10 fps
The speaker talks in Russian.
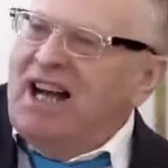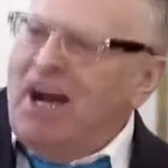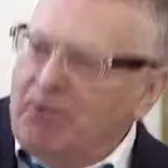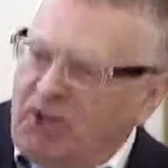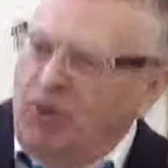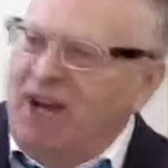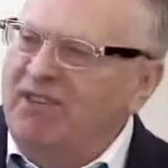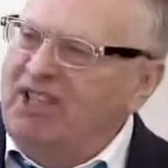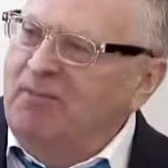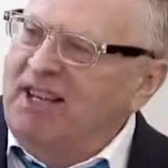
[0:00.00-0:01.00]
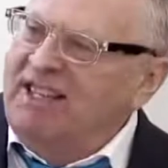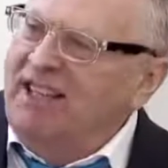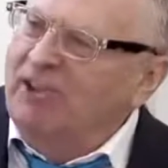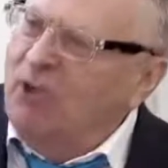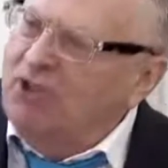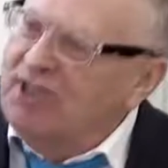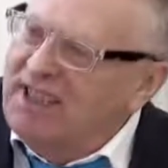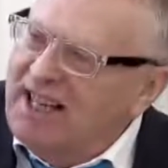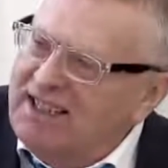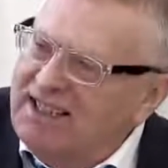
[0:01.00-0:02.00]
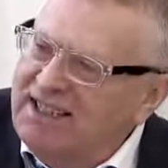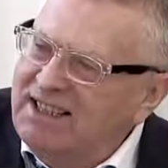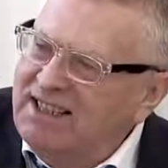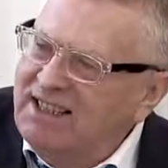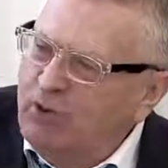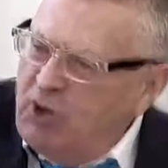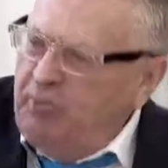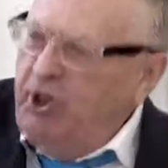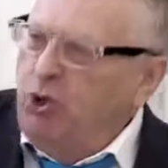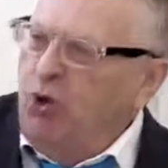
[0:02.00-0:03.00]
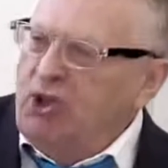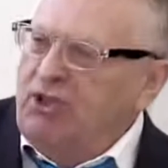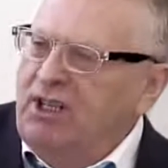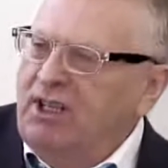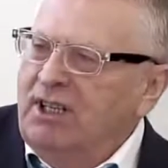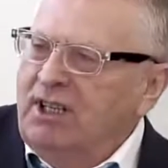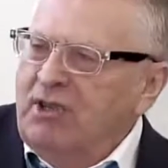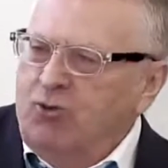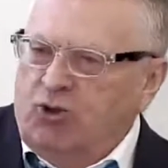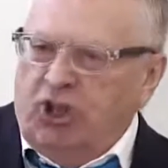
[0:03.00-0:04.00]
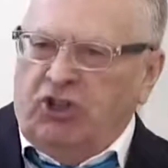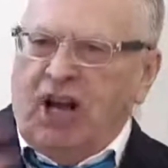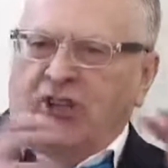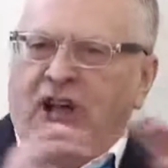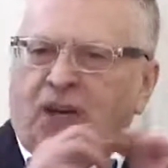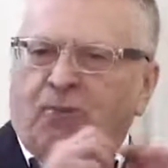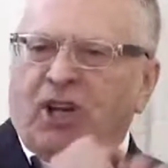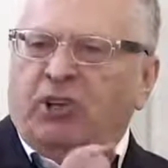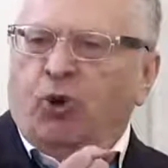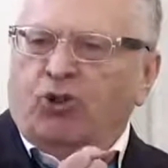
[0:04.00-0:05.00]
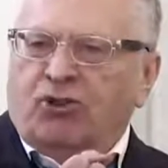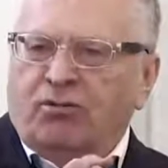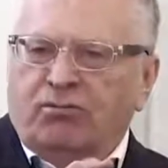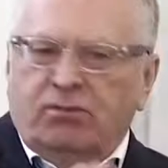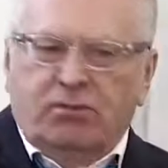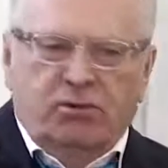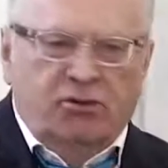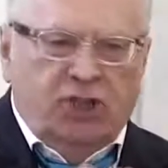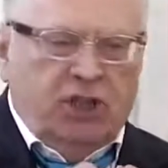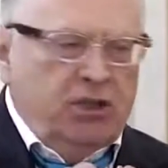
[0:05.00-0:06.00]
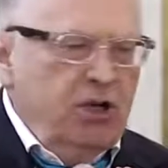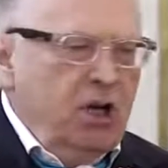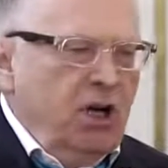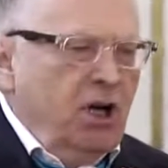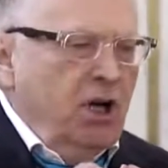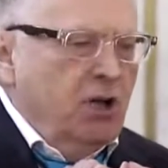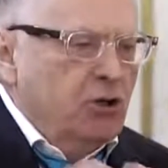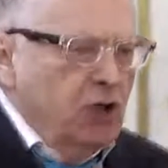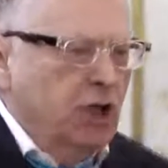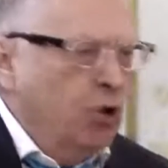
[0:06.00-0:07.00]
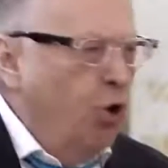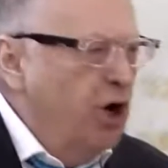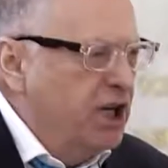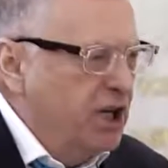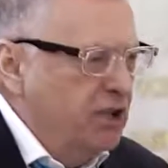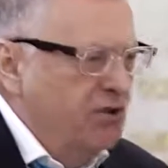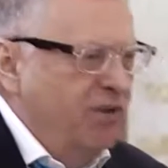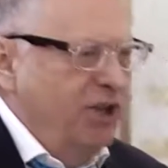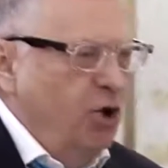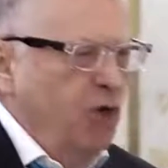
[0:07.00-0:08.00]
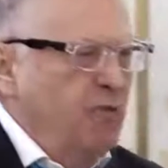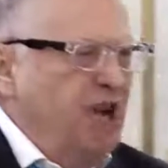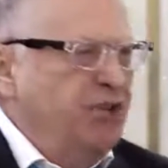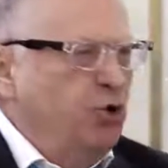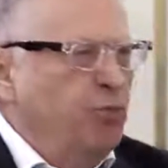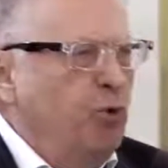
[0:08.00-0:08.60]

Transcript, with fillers: А почему я 18 лет должен знать? То есть перекос. Зажать так молодежь. Так. Кое в одном месте у